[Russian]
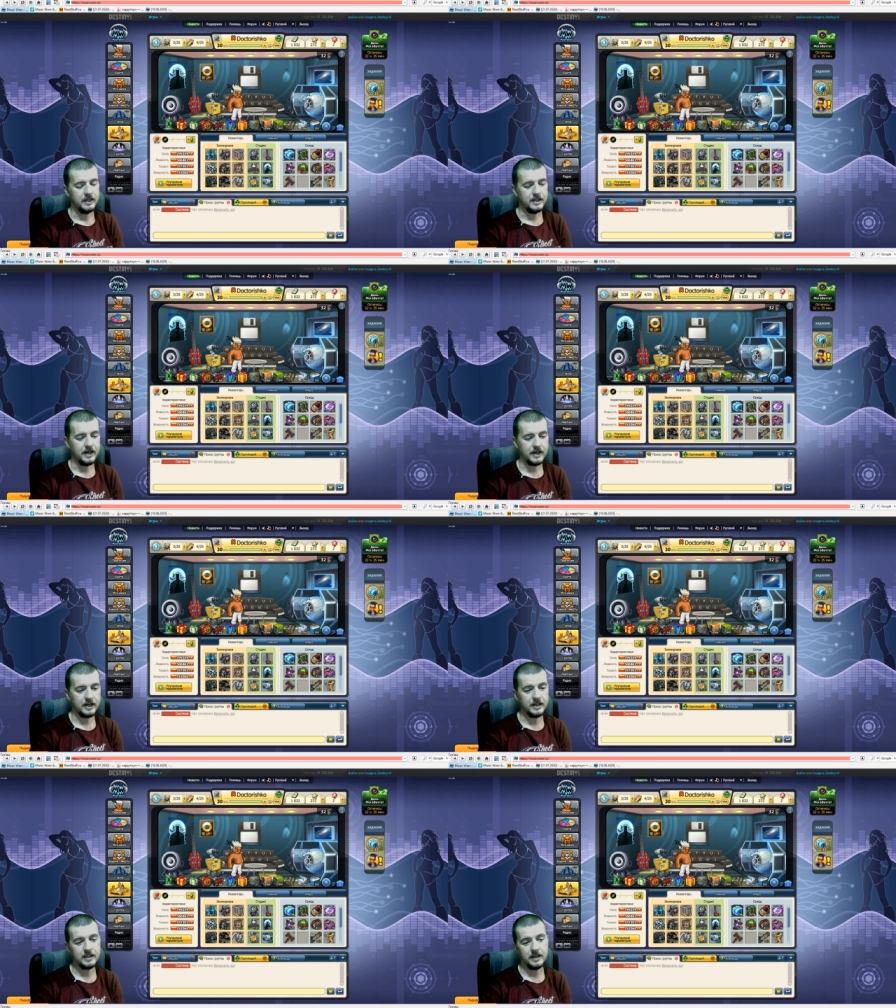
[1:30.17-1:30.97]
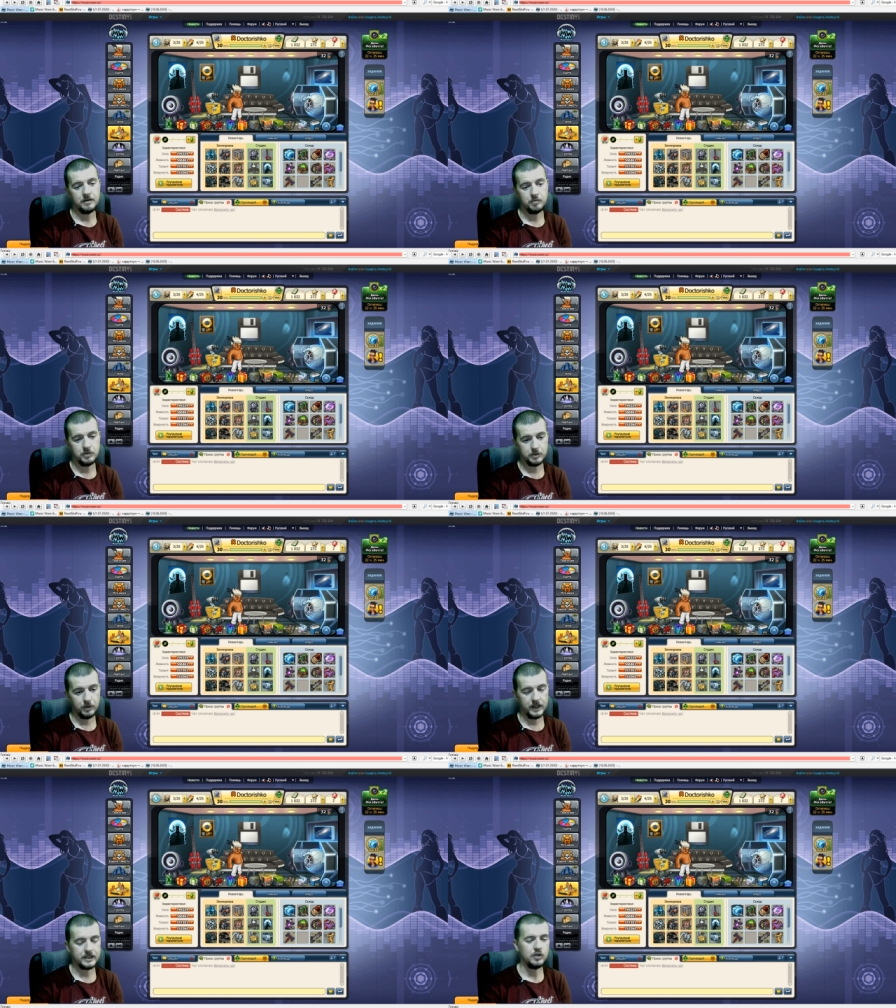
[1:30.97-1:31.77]
Так как это
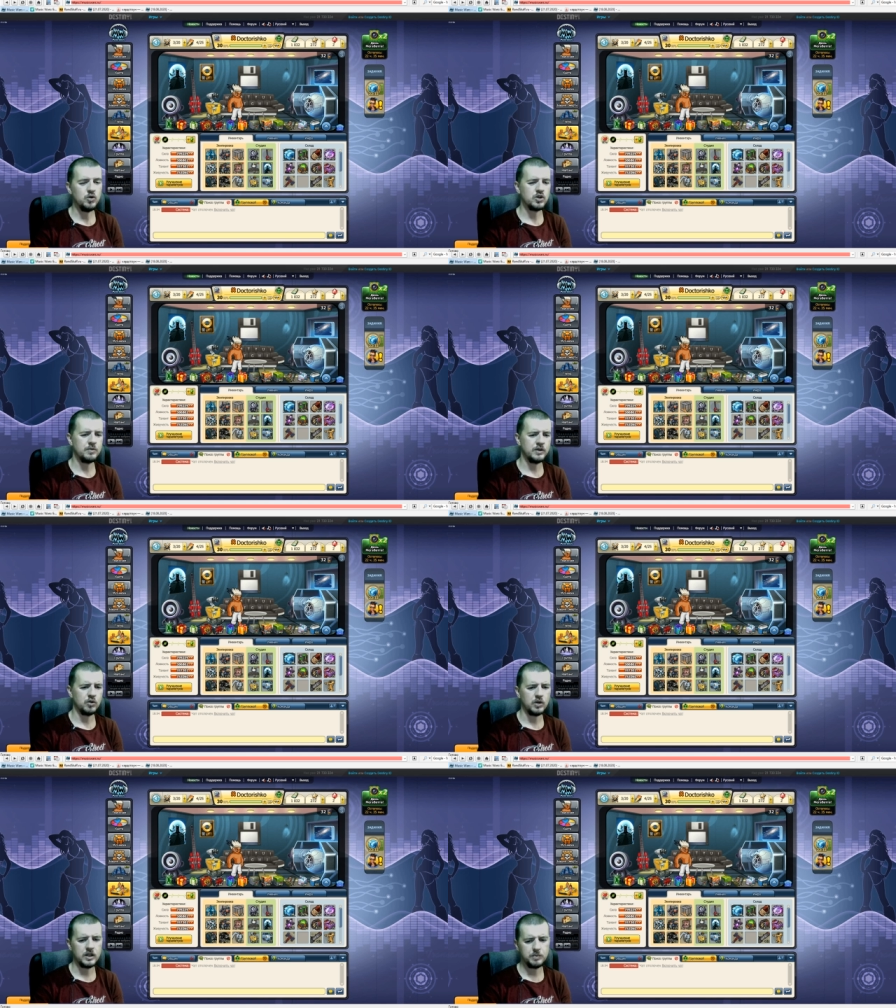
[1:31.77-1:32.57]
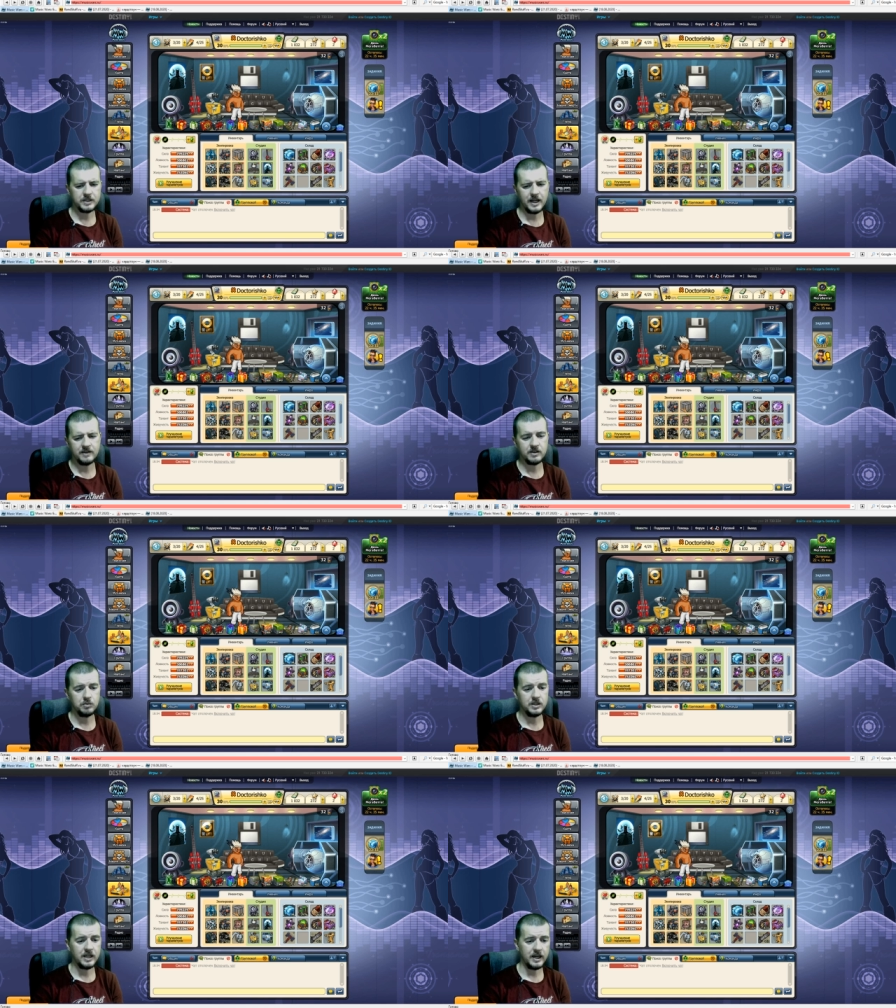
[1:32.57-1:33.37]
бесплатки. Но уже мне многие отписались в
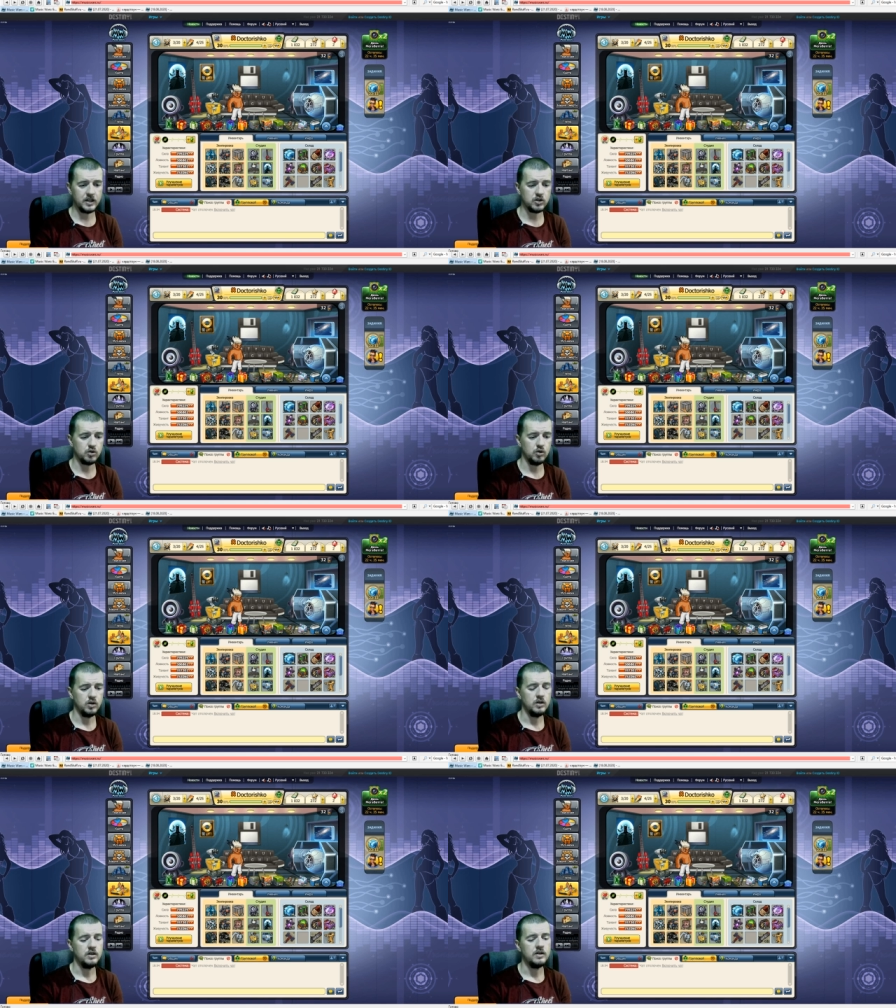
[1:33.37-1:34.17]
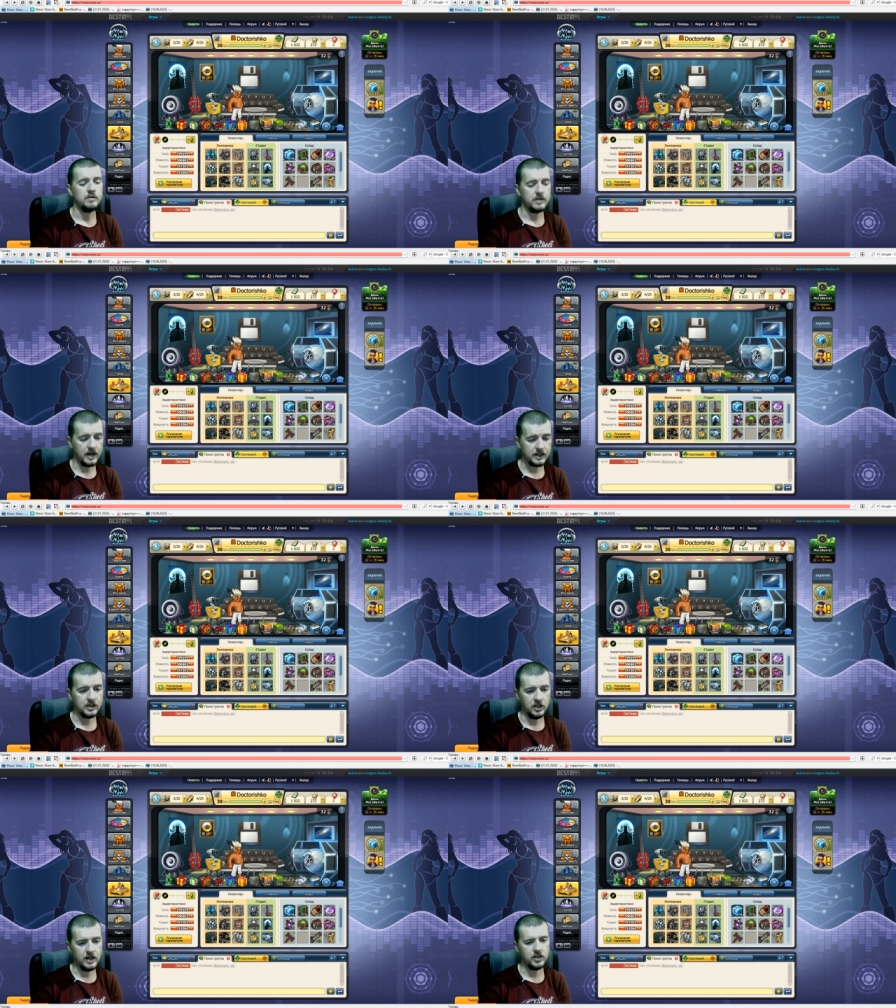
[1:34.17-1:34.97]
комментариях, что так и
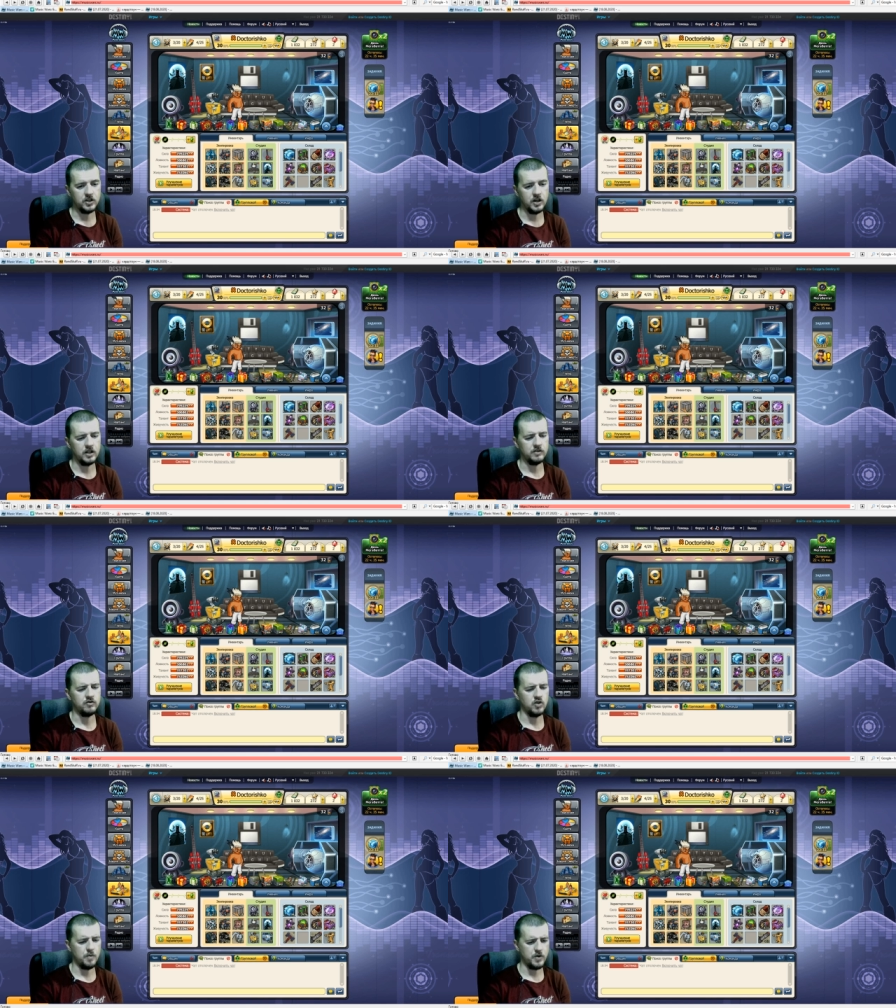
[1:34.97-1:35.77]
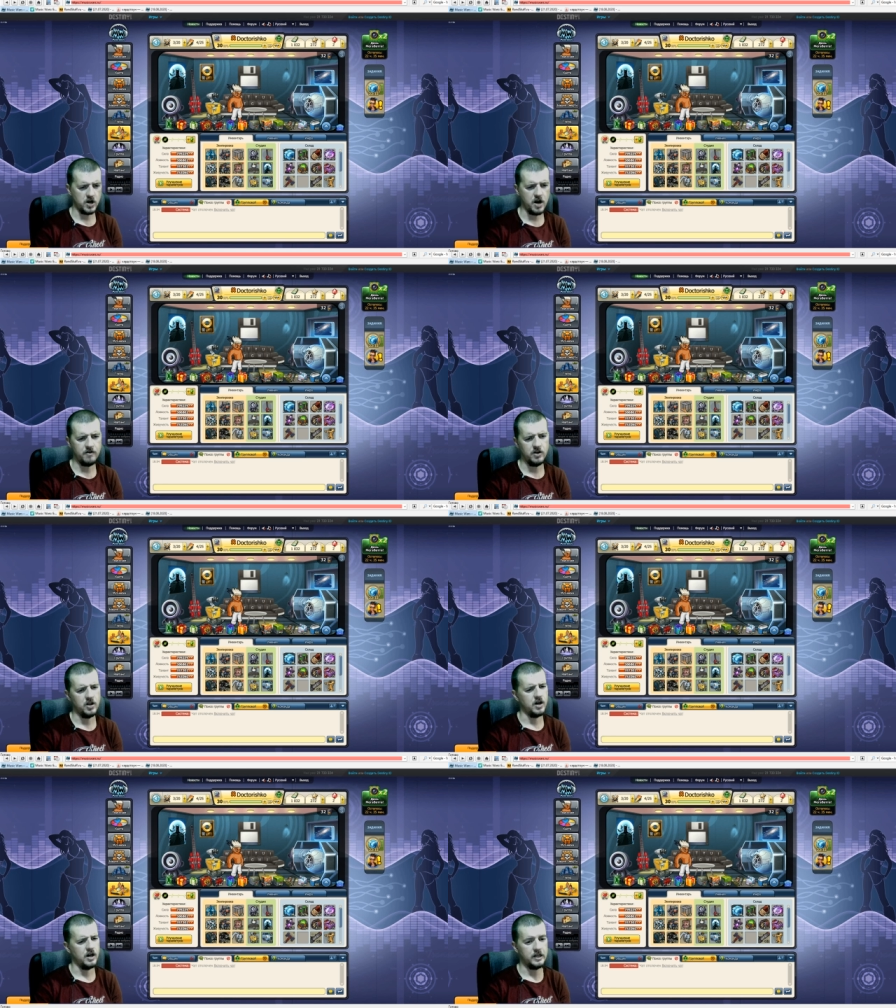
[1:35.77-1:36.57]
надо делать. Все
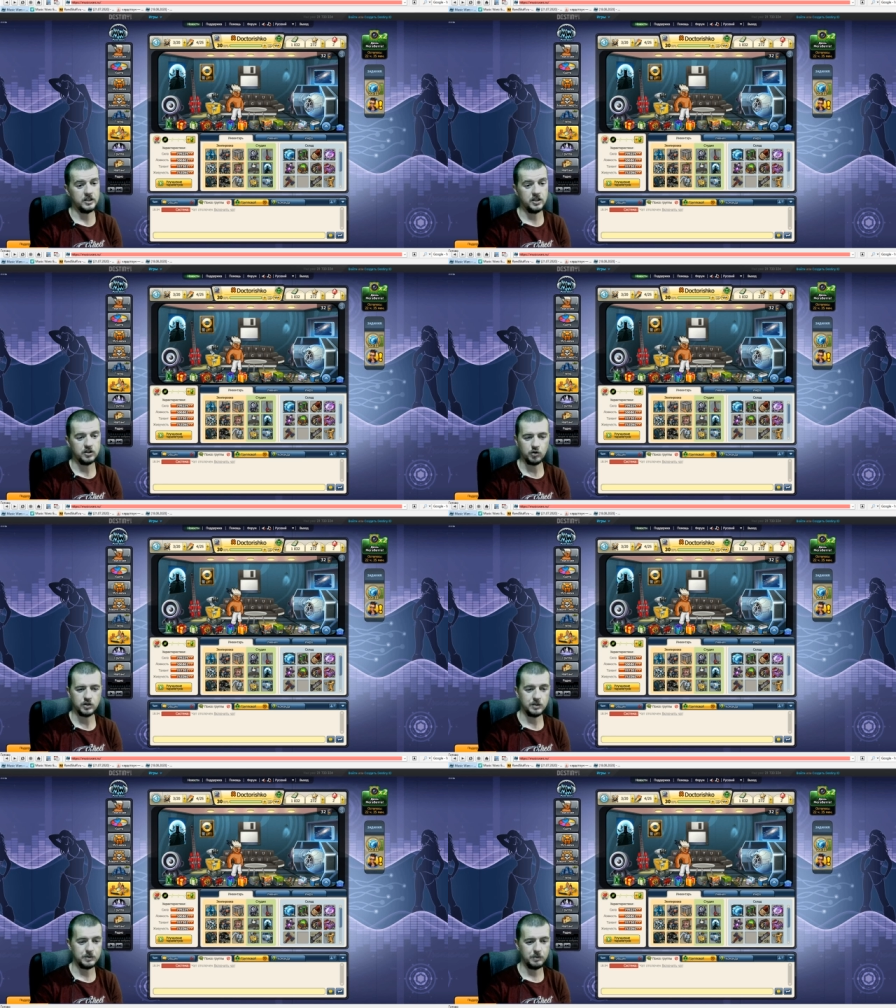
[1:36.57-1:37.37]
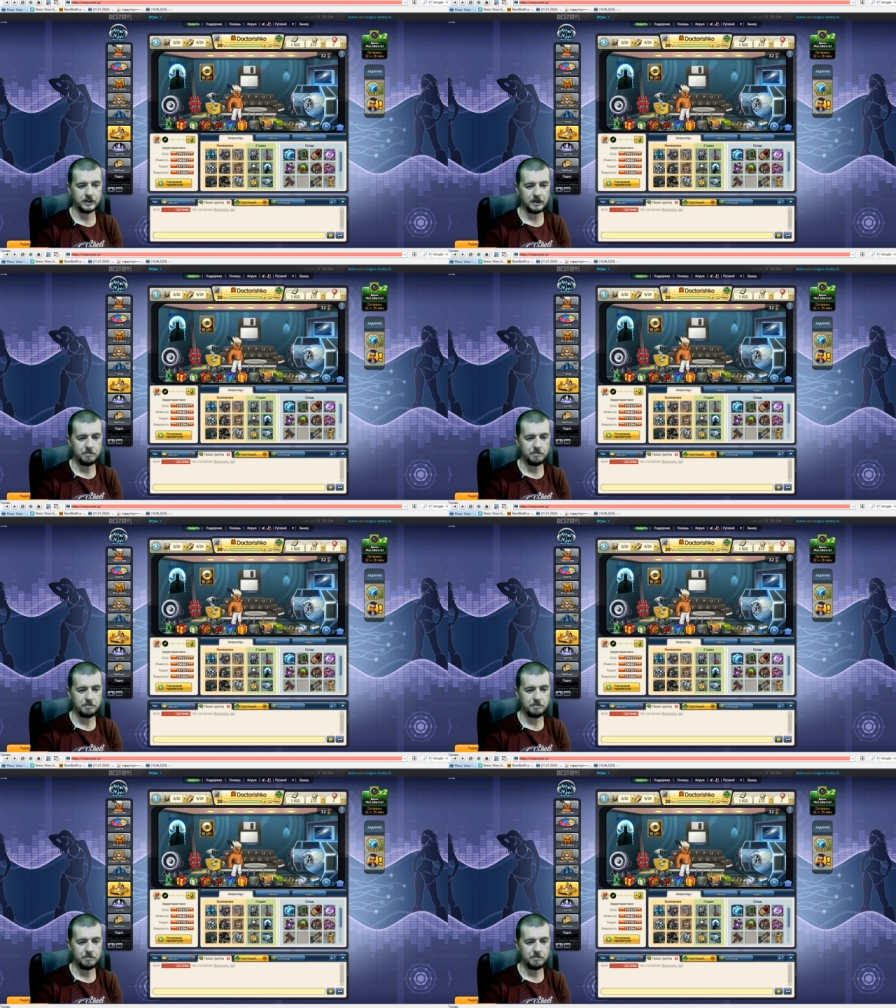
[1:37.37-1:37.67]
правильно. Осирис только за бесплатки.